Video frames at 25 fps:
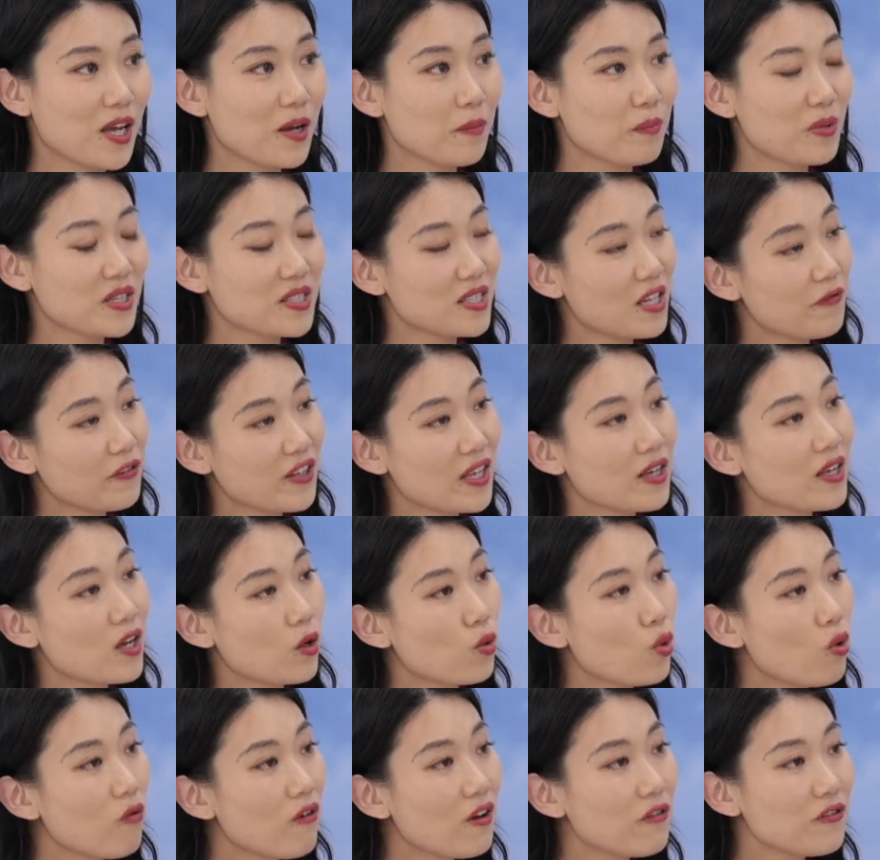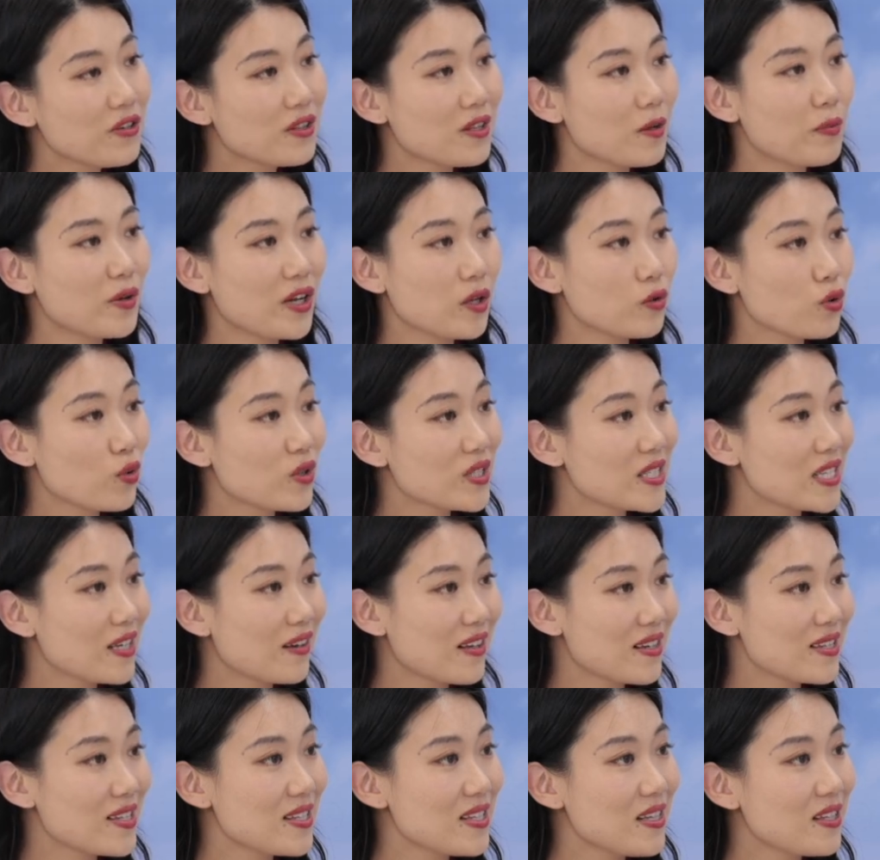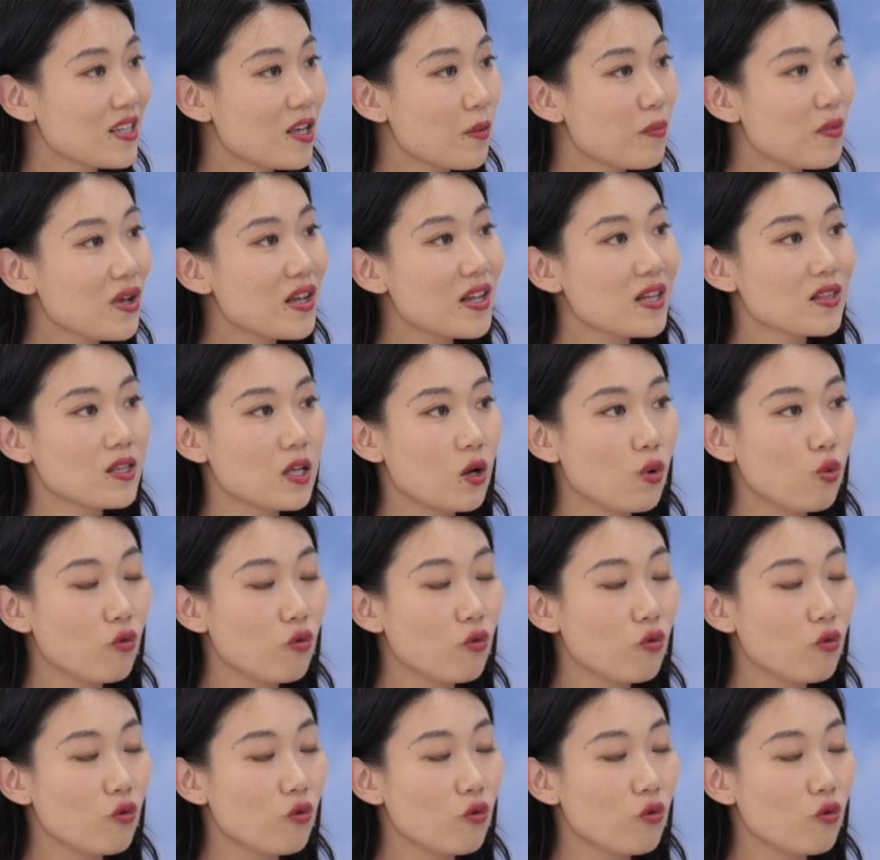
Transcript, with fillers: Поставки какого вида продукции Россия намерена